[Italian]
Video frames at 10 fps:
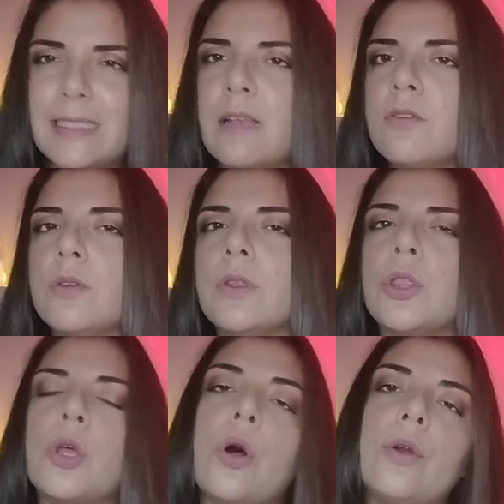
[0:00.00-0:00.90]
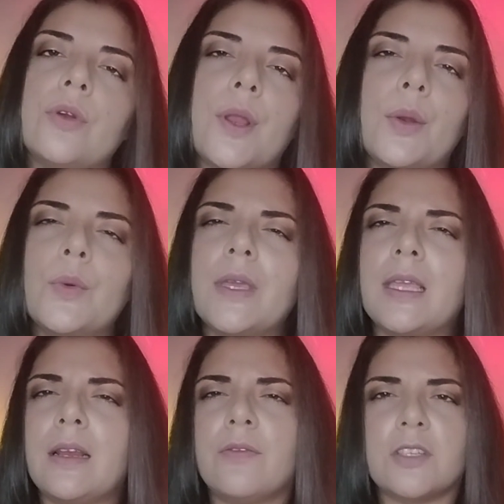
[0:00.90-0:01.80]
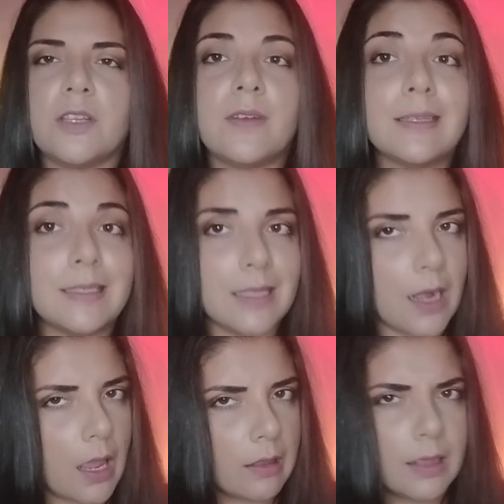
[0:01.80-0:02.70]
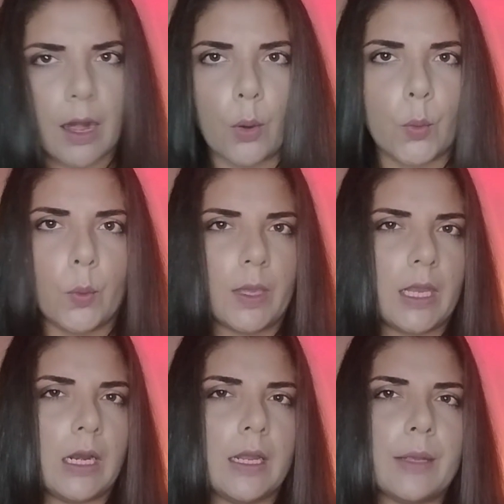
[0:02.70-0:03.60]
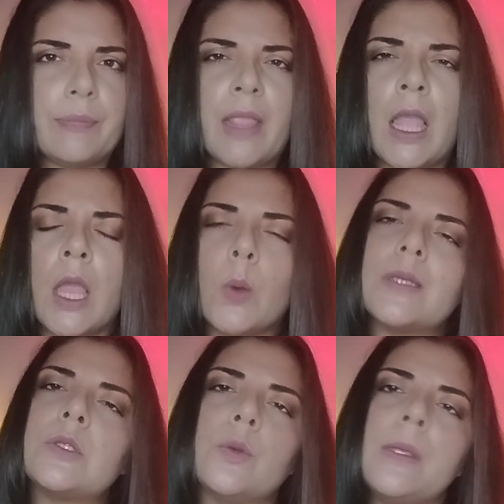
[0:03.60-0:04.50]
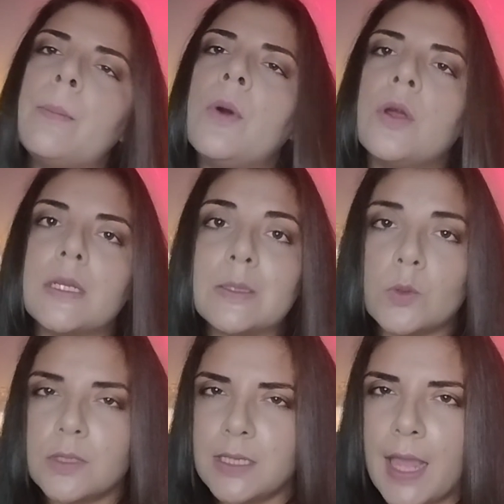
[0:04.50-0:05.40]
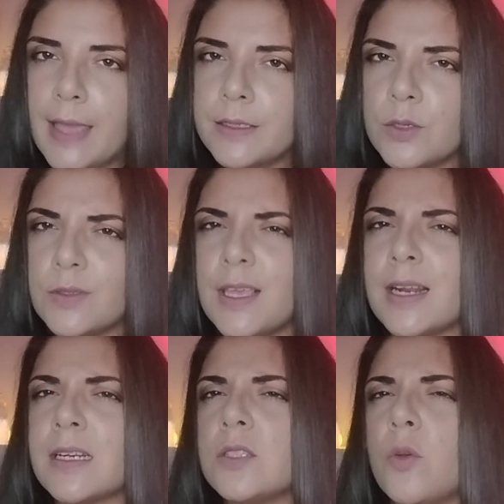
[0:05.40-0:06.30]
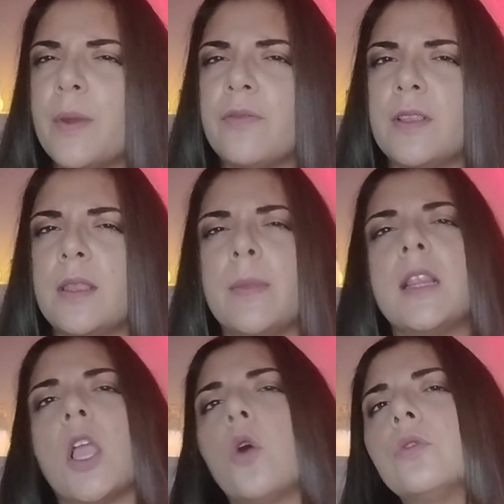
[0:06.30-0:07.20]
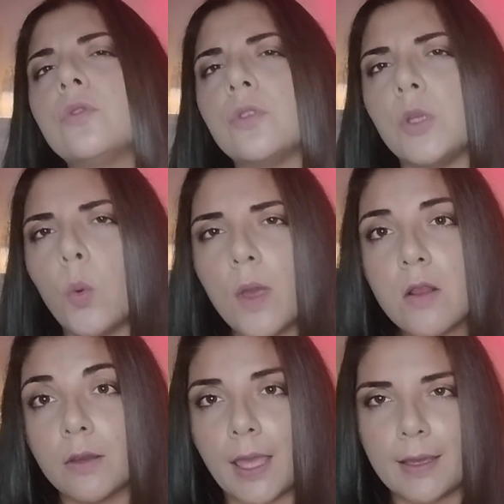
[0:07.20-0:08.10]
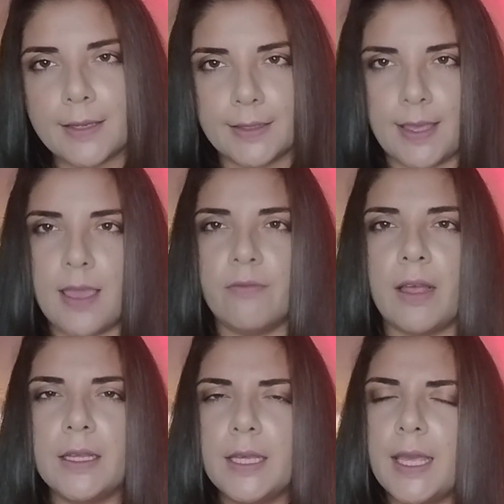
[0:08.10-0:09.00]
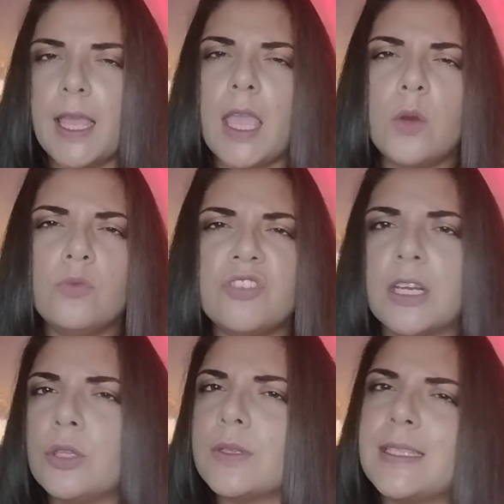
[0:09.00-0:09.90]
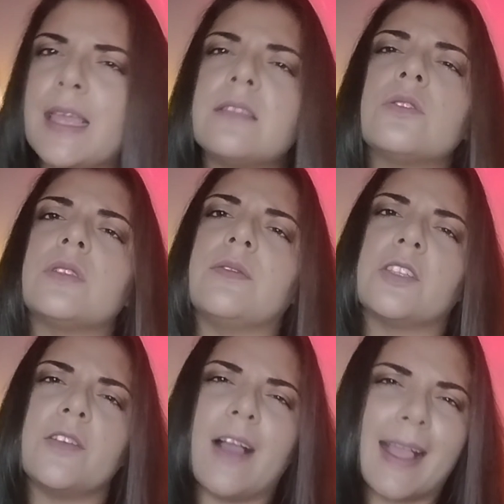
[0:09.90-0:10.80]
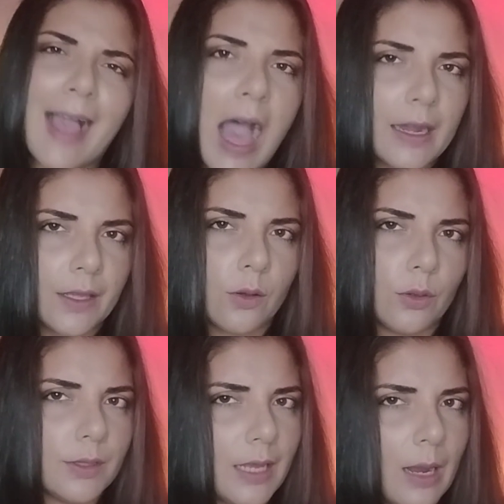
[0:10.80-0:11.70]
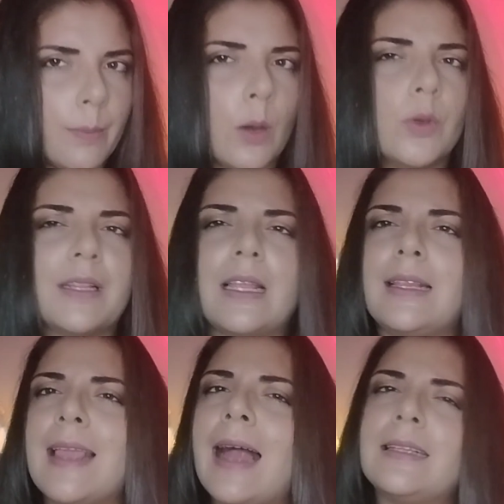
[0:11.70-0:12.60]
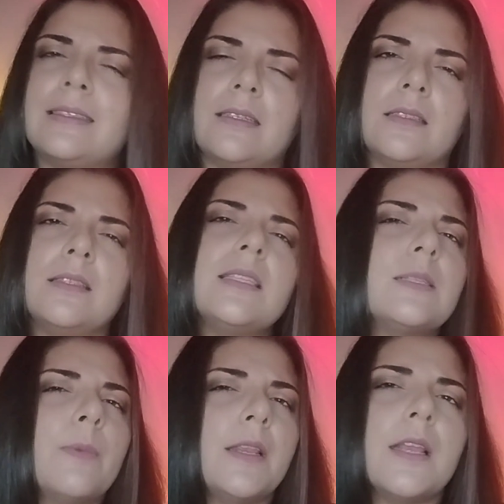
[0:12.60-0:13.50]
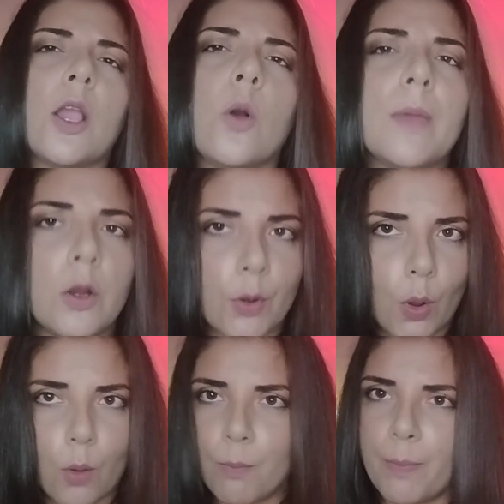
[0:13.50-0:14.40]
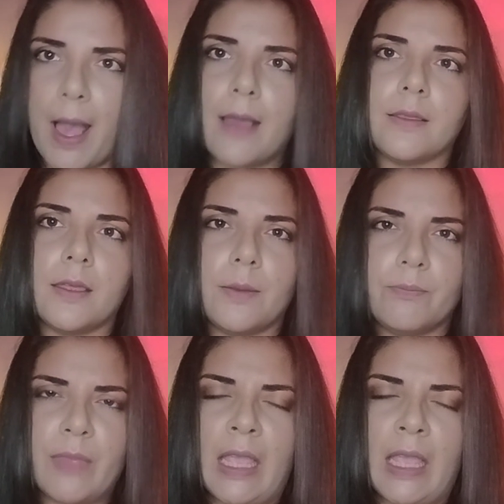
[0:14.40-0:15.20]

stavano intorno e lui li faceva stare tranquilli. Questo bimbo nel suo silenzio si era reso perfettamente conto di quello che accadeva e in un certo senso si faceva carico della paura degli altri di sparire come i loro compagni.